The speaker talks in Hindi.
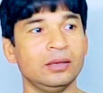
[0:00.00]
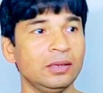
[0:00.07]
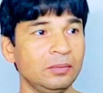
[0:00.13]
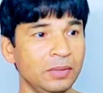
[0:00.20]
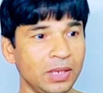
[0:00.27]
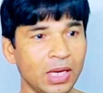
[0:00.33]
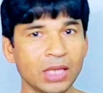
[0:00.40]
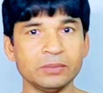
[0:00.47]
कि
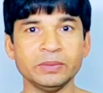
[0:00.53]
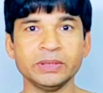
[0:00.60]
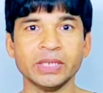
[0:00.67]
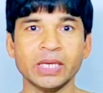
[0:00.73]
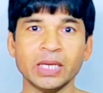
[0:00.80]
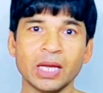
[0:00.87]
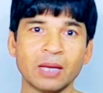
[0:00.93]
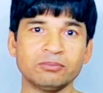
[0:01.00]
मेरा आदमी
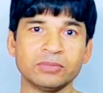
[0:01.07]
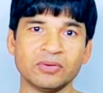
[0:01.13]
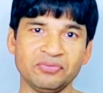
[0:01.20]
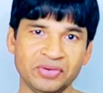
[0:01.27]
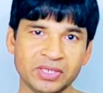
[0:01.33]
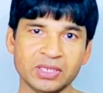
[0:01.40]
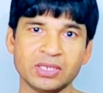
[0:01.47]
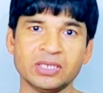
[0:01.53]
जाएगा आपका
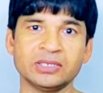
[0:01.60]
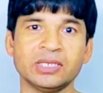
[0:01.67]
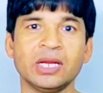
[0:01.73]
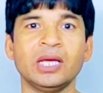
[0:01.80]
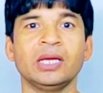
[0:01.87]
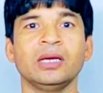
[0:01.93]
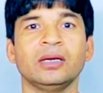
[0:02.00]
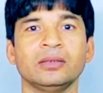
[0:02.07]
फिट करके
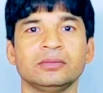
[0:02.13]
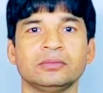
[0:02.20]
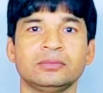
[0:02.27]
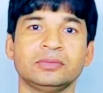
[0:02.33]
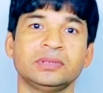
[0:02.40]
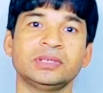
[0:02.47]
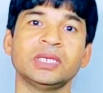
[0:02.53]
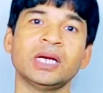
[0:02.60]
चला आएगा
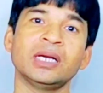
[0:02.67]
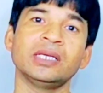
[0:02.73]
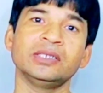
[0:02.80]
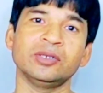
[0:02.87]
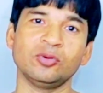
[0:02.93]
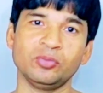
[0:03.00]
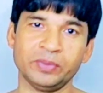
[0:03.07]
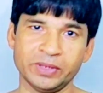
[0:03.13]
साठ
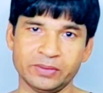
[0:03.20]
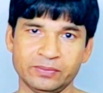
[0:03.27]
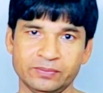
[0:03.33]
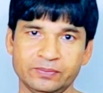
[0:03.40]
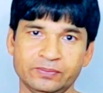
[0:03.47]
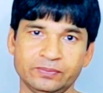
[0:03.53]
हज़ार रुपया